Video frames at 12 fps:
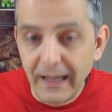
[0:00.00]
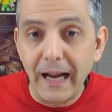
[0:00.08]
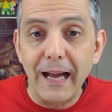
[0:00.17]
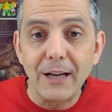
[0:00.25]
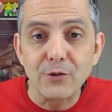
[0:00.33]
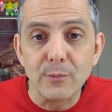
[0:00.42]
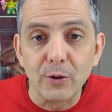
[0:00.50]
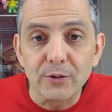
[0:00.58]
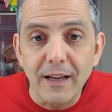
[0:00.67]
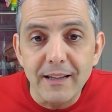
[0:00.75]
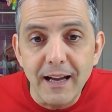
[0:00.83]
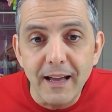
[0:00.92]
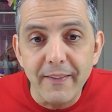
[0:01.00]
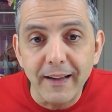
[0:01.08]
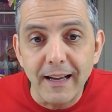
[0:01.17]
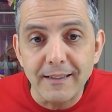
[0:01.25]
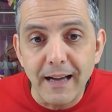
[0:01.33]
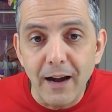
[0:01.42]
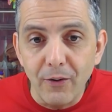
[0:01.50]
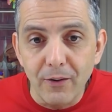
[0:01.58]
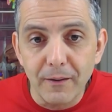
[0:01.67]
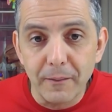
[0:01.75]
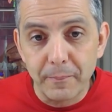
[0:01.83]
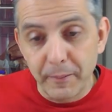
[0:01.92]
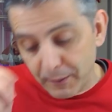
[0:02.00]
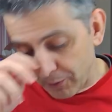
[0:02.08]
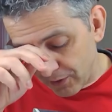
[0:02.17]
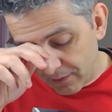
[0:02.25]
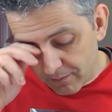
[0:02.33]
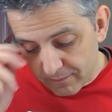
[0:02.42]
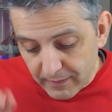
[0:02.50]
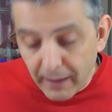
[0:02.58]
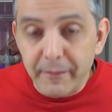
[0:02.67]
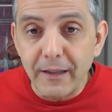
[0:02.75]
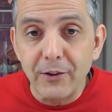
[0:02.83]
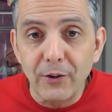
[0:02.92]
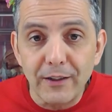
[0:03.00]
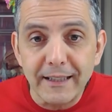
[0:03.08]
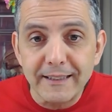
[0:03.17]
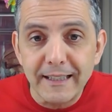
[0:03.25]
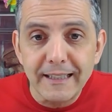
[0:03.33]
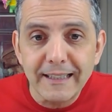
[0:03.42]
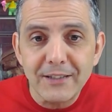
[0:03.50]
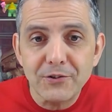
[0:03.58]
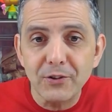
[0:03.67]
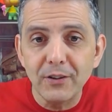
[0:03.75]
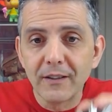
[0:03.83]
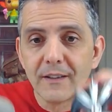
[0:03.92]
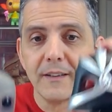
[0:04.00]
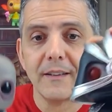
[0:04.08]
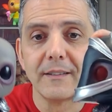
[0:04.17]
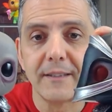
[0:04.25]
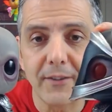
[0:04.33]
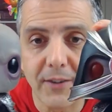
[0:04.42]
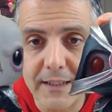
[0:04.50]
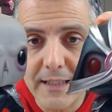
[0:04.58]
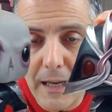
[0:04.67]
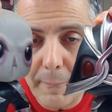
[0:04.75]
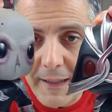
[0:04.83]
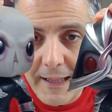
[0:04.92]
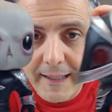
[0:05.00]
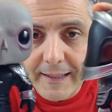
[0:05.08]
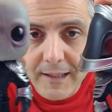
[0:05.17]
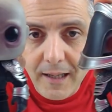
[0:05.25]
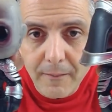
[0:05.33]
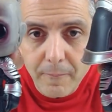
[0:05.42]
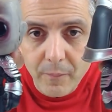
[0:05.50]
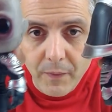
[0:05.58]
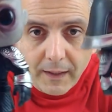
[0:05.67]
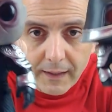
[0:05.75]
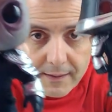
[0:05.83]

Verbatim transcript: a su montaña descascado. Pero bueno, me ha venido el que tiene el casco. Tengo aquí ya la parejita. Aquí